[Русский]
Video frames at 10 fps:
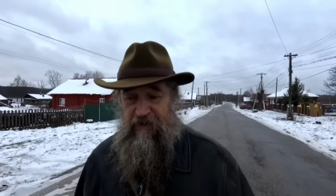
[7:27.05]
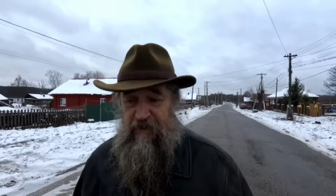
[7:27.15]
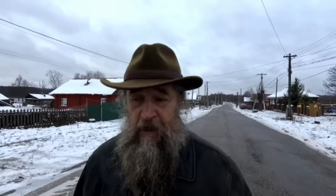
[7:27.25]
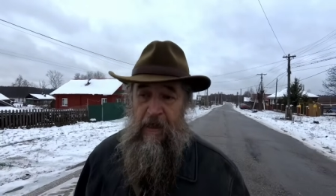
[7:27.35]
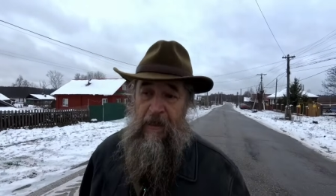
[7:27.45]

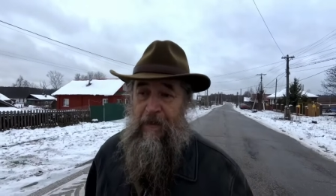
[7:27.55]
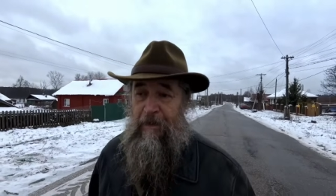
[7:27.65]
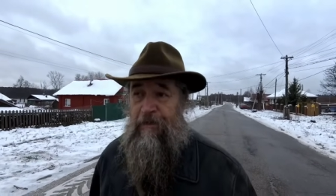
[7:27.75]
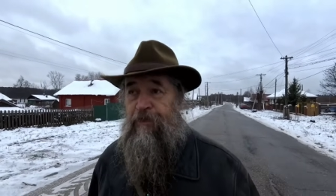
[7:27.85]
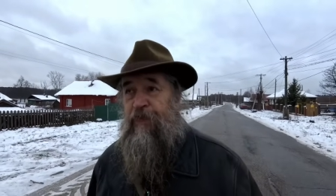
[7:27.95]
партии
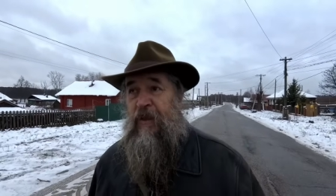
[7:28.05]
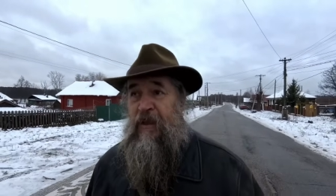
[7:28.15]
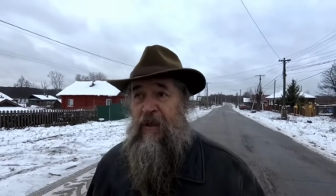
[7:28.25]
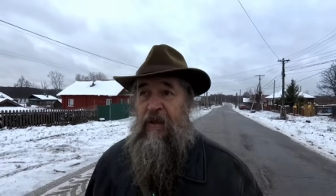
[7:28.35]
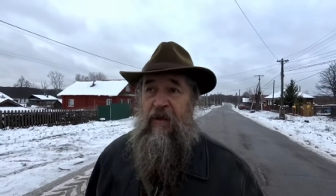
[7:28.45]

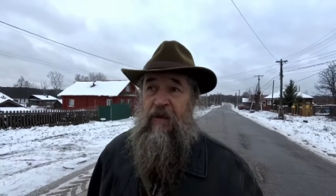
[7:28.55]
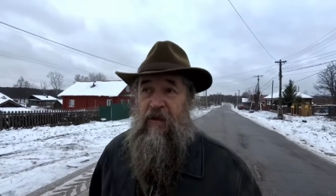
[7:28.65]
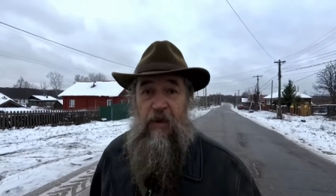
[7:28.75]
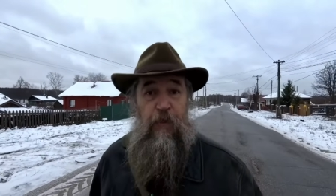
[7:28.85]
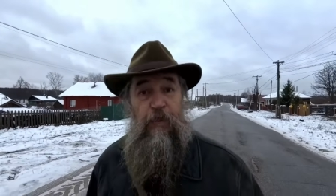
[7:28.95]

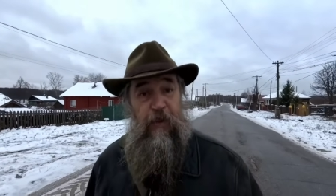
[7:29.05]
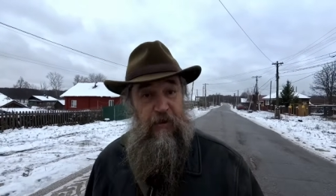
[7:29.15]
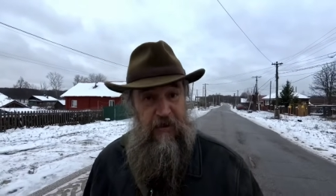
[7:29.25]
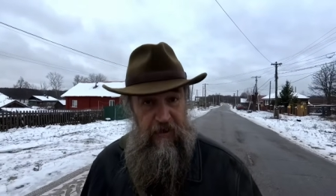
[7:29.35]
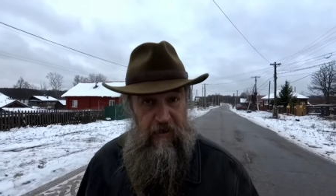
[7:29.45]
и
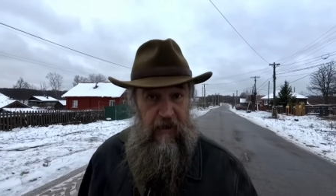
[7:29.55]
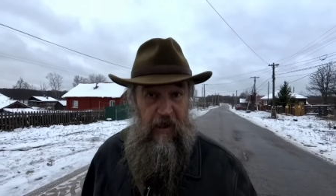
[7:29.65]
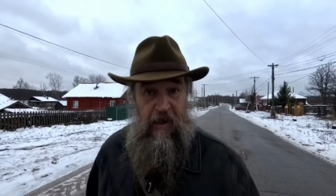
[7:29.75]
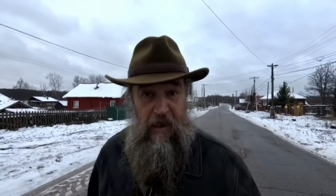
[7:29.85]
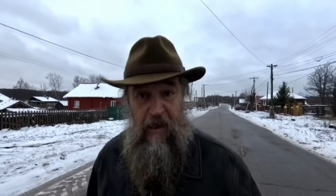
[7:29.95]
попросили,